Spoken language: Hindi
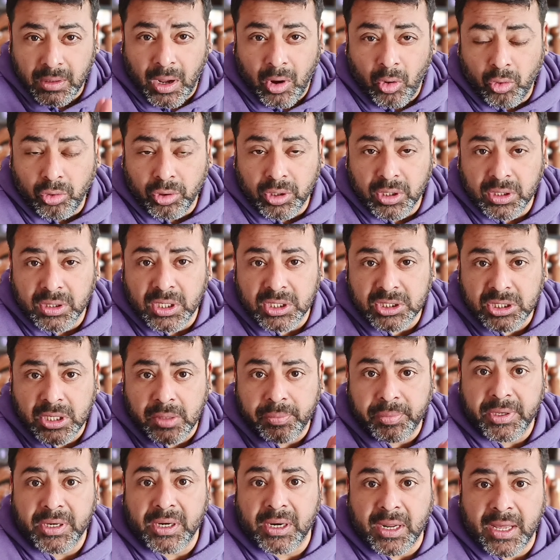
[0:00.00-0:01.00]
राहु की
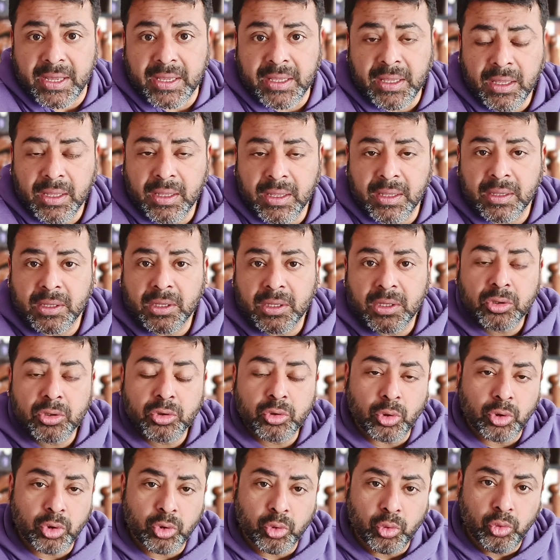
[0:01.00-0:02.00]
दशा पीरियड आई
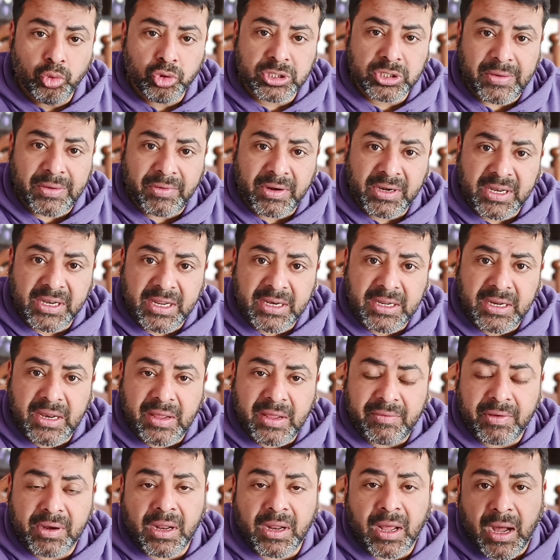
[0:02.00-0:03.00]
तो टू सेवन टेन
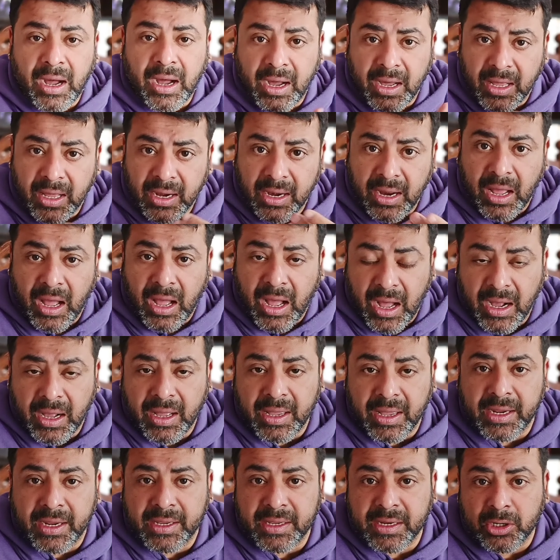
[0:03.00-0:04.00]
इलेवन अगर
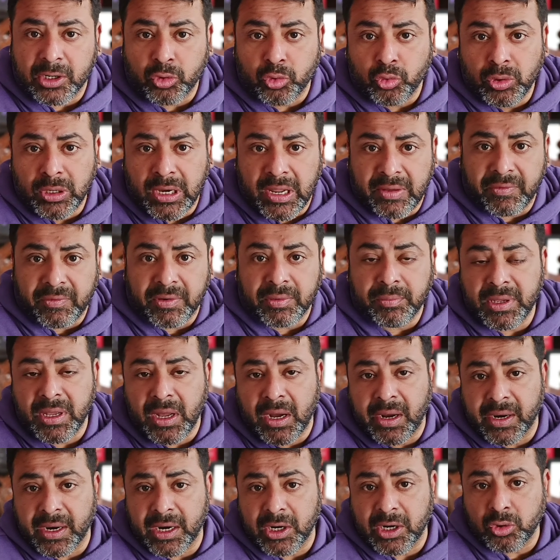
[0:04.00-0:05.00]
आ गए या टू इलेवन
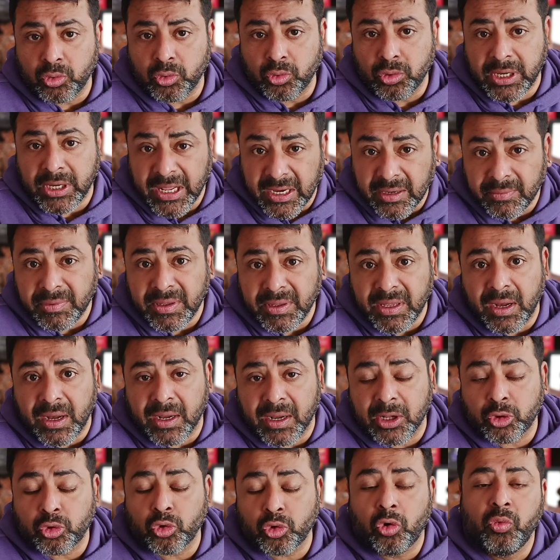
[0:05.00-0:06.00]
भी आ गया टू टेन भी
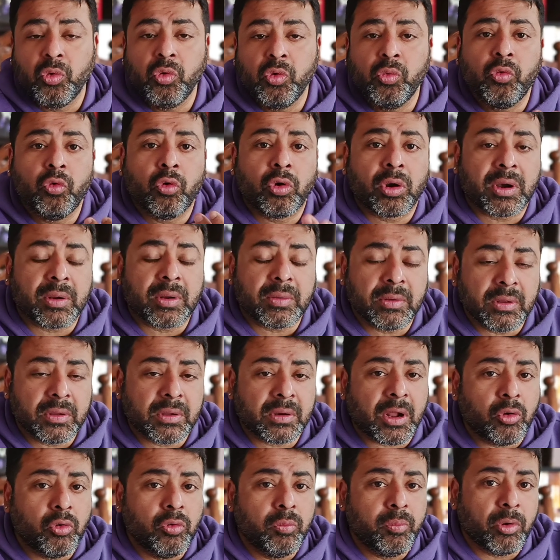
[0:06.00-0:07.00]
आ गया तो भी वो
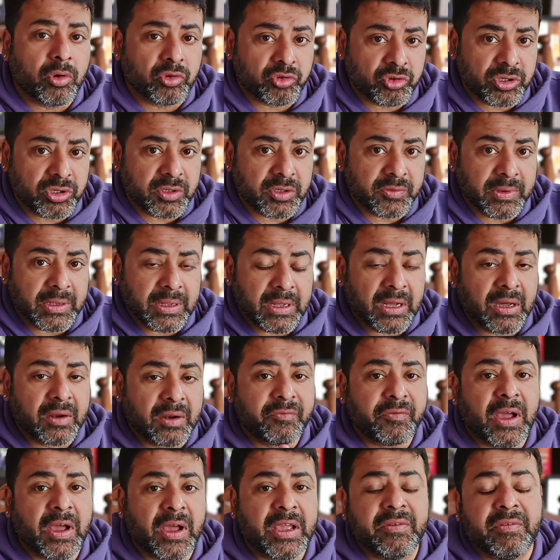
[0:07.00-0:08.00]
राहु पॉजिटिव है
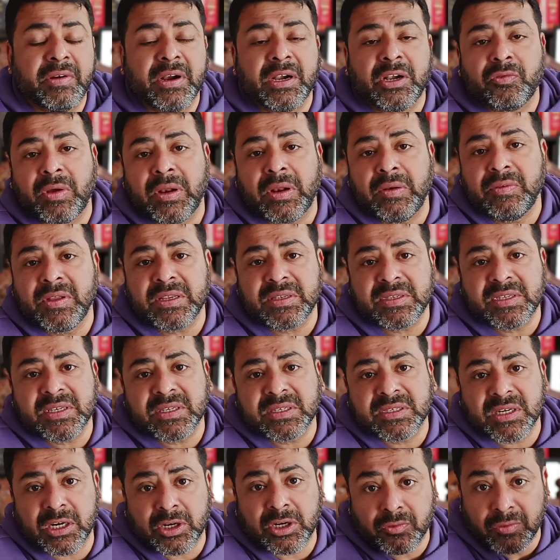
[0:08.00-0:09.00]
अगर फाइव एट ट्वेल्व या
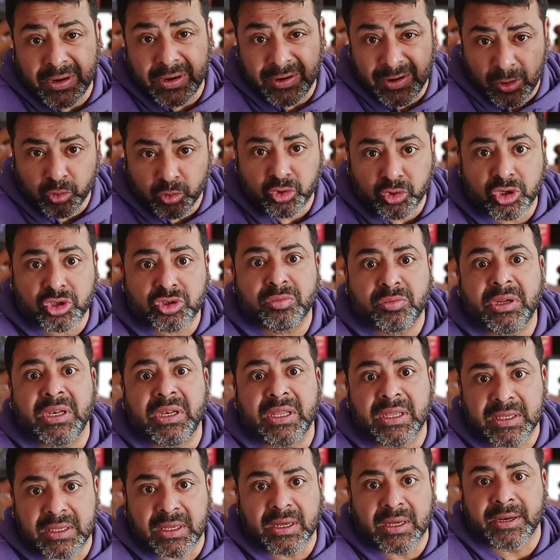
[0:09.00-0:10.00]
सिक्स एट ट्वेल्व हाउसेज
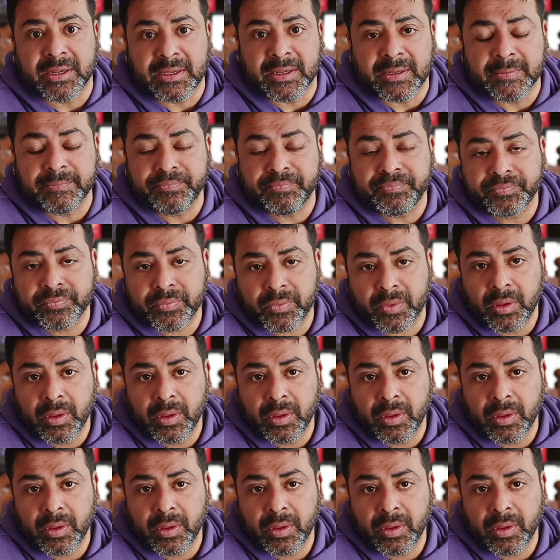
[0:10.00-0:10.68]
में नहीं आ रहे हैं